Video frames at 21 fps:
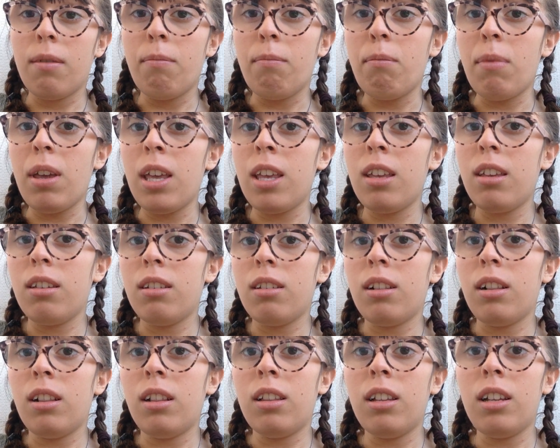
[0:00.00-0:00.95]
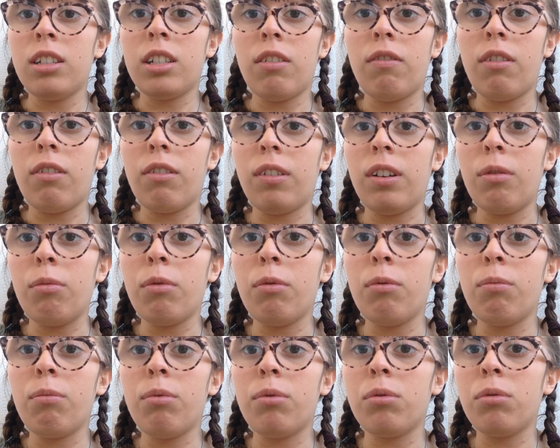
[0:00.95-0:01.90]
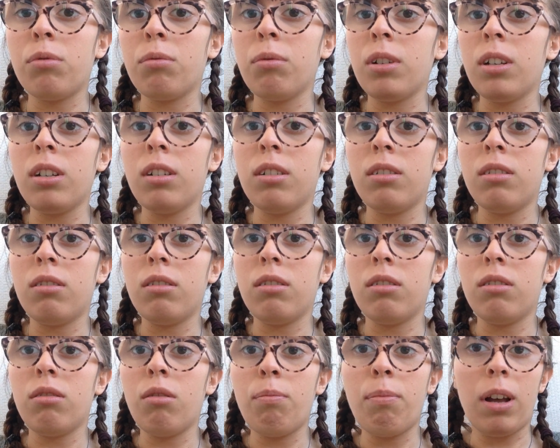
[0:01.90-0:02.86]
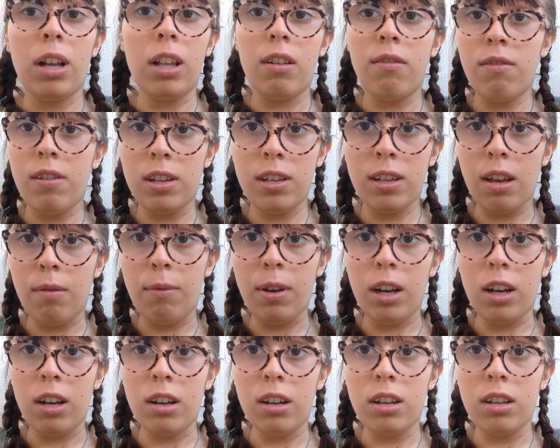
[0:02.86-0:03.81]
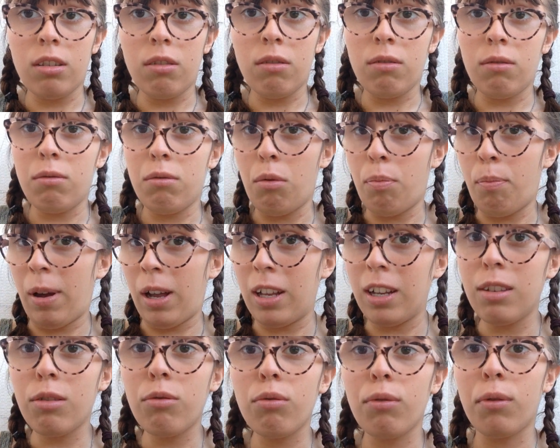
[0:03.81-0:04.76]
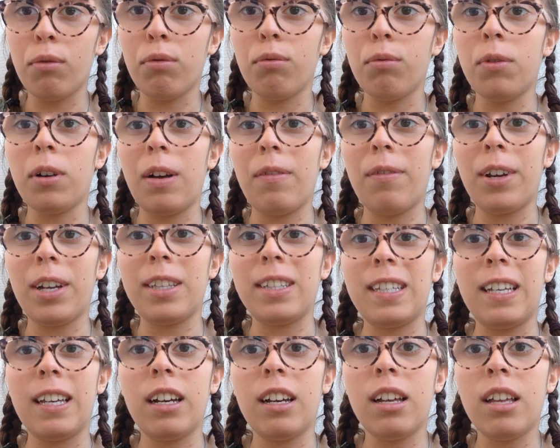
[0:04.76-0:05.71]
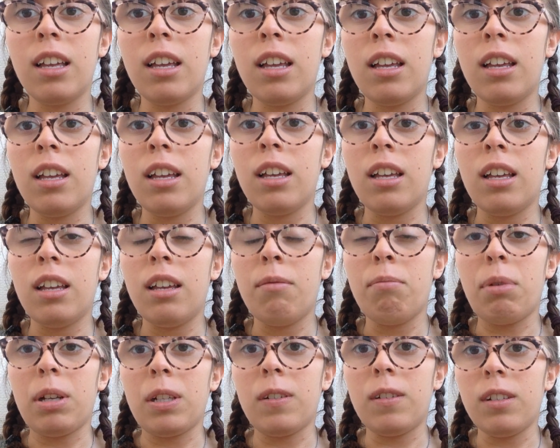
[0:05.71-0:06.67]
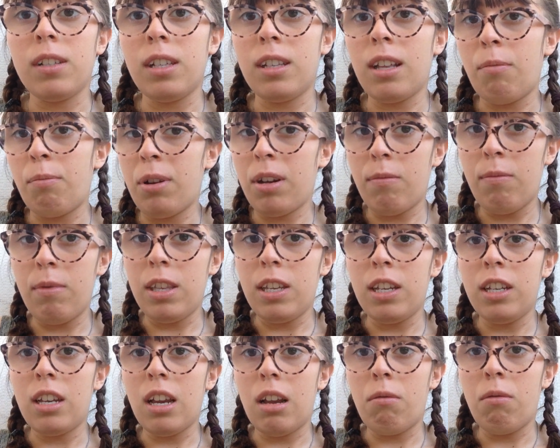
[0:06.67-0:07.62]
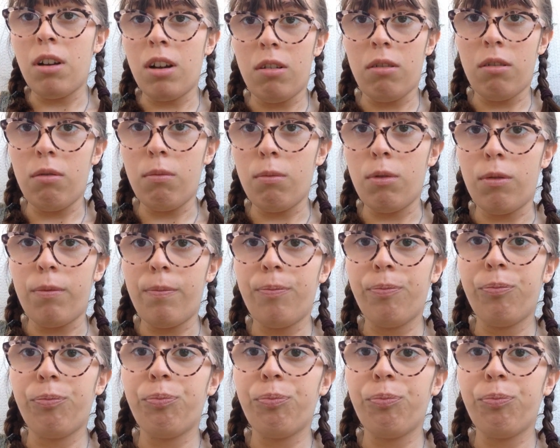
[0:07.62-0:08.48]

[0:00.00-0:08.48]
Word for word: Mais là j'avais vraiment besoin euh, de parler face caméra, de parler tout court à vrai dire. Parce que cet après-midi j'ai lu un roman.